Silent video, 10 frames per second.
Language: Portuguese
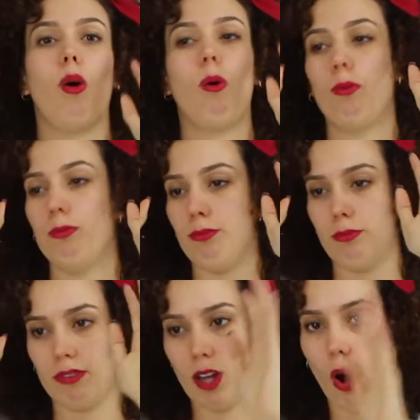com
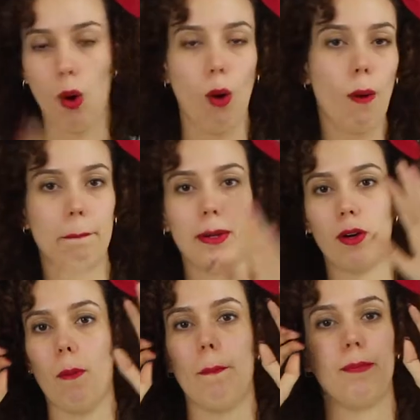roupa,
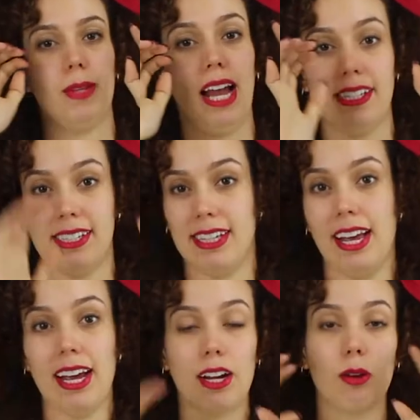com
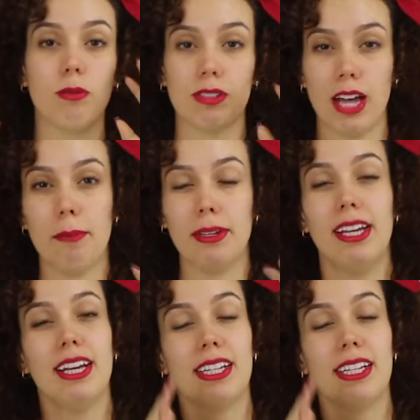lazer, com, sabe?